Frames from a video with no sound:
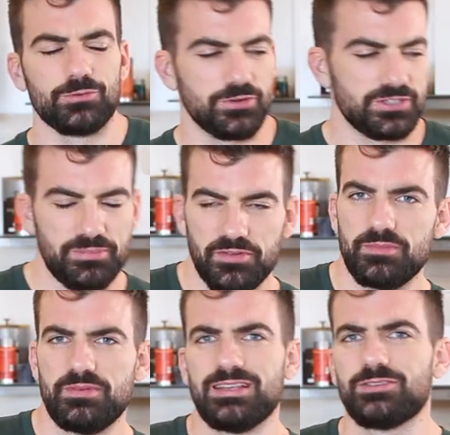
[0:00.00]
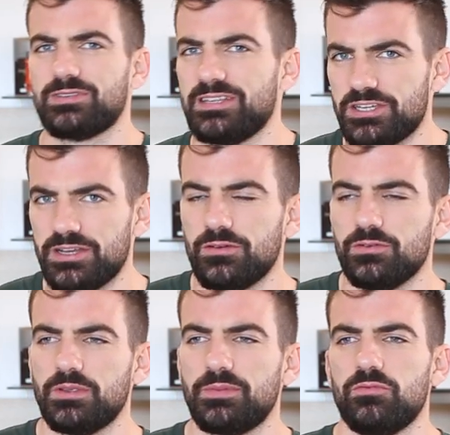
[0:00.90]
longtemps que je n'avais pas fait de pizza sur cette chaîne. Euh,
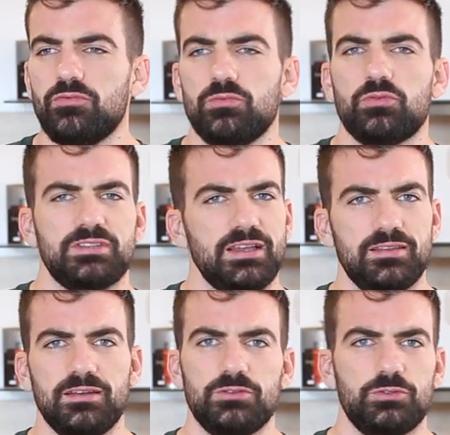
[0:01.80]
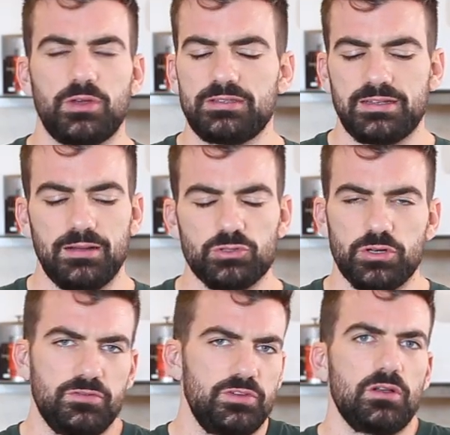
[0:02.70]
vous avez peut-être vu pour certains euh, sur Instagram que
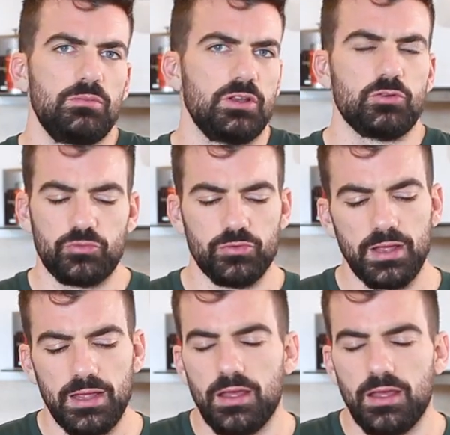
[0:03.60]
j'en avais fait quand même quelques-unes.